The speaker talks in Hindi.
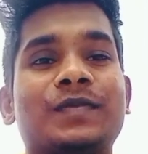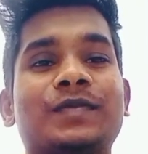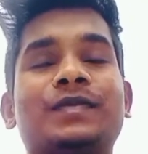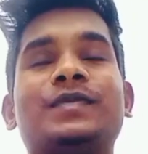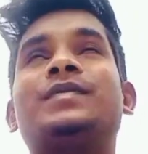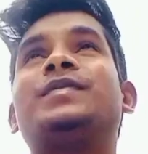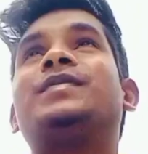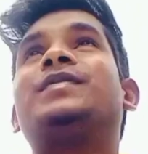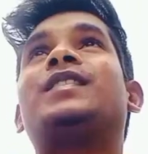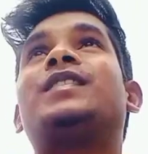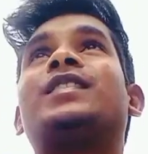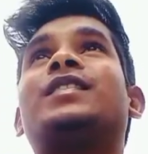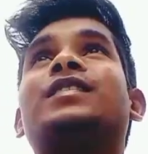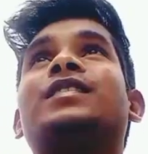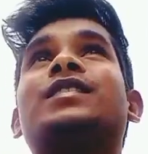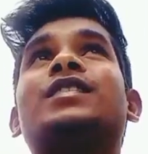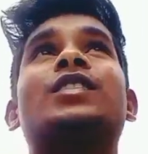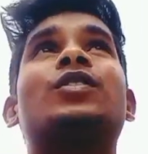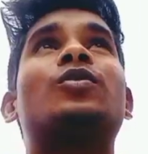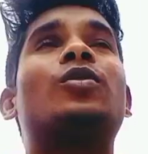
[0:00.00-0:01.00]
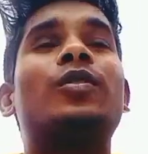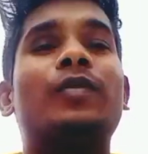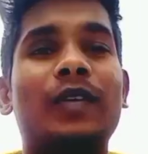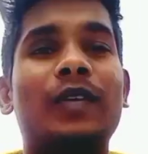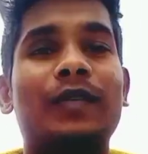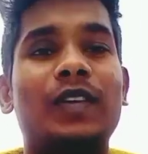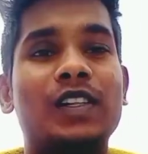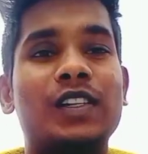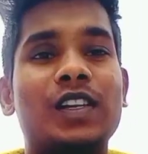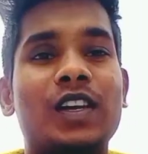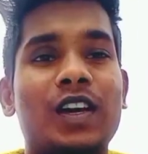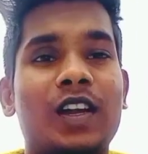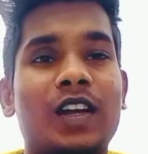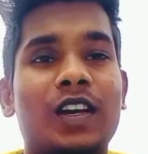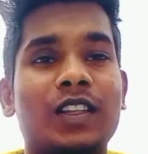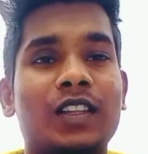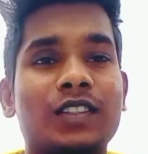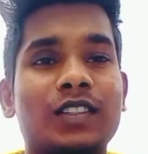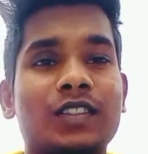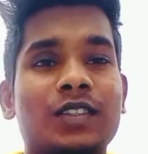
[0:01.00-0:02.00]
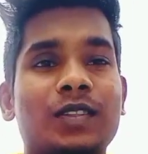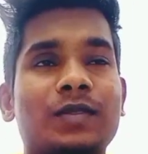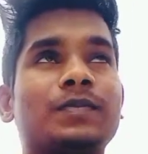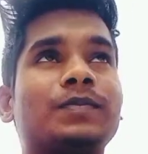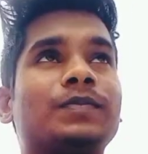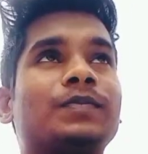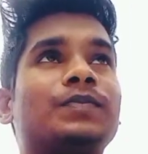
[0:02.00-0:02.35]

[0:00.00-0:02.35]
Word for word: गूगल हम्म, में मिल जा रहा था सब हम्म,